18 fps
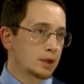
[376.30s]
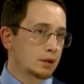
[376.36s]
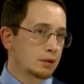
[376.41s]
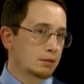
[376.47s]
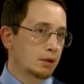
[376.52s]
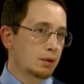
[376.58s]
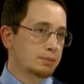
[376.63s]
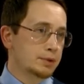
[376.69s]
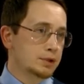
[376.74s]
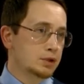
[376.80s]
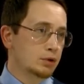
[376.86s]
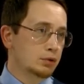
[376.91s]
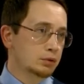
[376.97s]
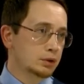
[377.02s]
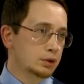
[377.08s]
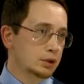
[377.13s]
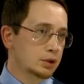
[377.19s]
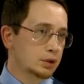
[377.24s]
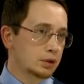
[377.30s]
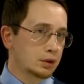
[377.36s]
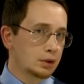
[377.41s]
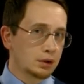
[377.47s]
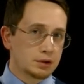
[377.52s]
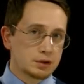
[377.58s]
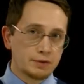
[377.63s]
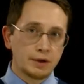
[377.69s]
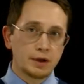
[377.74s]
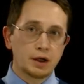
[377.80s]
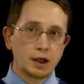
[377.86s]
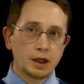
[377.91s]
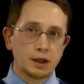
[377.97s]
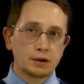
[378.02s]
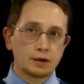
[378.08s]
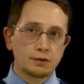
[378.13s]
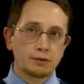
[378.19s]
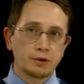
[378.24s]
определенных э, своих
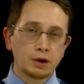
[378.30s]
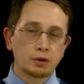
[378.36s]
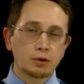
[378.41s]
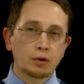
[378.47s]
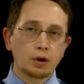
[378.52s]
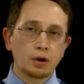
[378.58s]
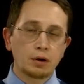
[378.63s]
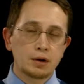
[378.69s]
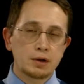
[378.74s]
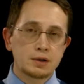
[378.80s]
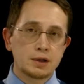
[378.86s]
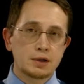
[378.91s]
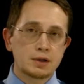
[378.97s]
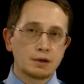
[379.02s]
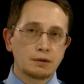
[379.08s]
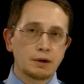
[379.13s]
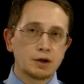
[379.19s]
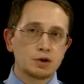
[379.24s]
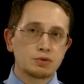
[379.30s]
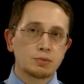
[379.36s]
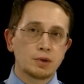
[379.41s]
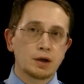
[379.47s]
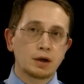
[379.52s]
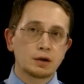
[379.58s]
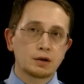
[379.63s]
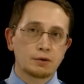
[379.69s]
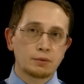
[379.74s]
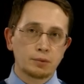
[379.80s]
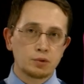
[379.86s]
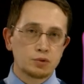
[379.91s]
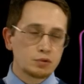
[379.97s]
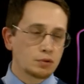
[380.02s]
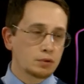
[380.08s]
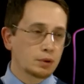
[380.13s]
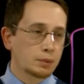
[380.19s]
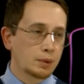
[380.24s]
клиентов, которые интересовались у меня кадровыми
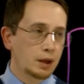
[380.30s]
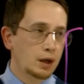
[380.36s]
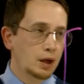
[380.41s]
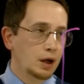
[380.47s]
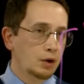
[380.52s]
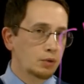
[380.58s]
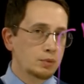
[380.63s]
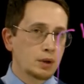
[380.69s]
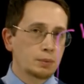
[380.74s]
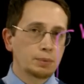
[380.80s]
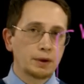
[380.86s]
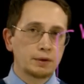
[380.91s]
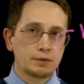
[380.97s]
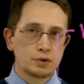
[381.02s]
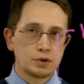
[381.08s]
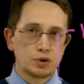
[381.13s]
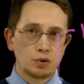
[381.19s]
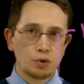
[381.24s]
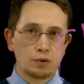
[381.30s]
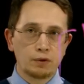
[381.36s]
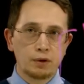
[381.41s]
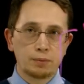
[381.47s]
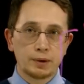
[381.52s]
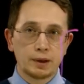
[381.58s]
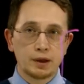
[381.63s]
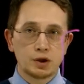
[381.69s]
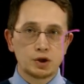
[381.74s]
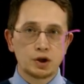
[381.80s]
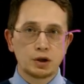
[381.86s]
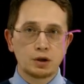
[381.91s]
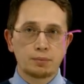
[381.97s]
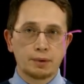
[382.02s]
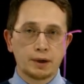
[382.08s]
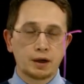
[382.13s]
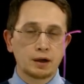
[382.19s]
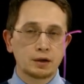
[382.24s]
услугами. У меня появилось новое предложение
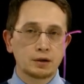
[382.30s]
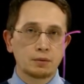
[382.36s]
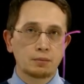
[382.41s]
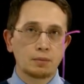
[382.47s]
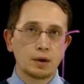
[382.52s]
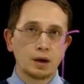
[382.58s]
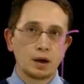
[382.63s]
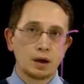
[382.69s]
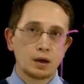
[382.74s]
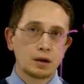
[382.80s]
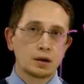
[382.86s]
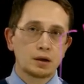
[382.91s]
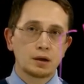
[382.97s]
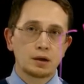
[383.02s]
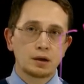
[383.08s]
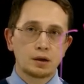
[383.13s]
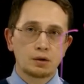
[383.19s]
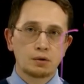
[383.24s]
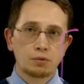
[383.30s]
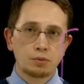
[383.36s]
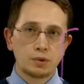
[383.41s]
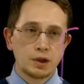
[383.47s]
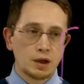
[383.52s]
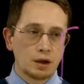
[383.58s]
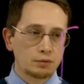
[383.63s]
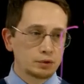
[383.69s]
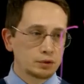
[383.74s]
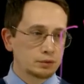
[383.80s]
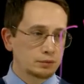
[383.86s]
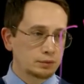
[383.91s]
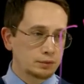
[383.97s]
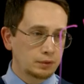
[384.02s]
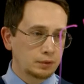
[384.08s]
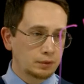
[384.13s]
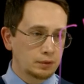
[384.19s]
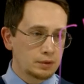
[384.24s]
по кадрам, и у меня вот
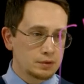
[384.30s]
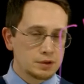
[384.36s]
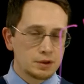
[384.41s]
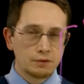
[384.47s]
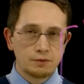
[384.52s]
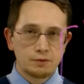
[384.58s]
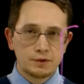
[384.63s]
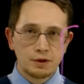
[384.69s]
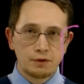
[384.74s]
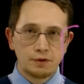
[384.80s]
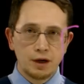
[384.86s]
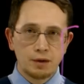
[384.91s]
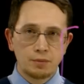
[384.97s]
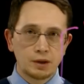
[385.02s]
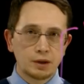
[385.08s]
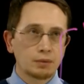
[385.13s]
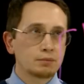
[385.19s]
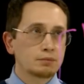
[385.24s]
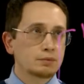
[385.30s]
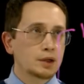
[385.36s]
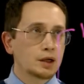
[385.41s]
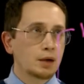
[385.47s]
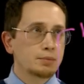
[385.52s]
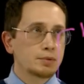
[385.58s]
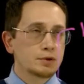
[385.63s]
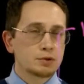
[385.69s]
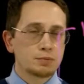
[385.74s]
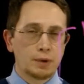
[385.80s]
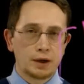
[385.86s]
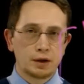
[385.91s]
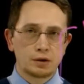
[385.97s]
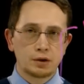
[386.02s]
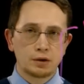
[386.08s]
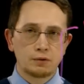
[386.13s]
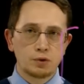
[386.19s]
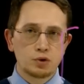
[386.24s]
э, за, за время там накопилось
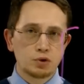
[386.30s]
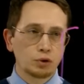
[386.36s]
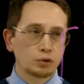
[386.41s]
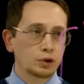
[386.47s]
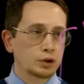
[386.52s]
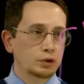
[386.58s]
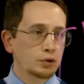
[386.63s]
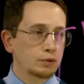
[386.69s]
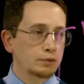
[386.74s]
порядка 200 лидов.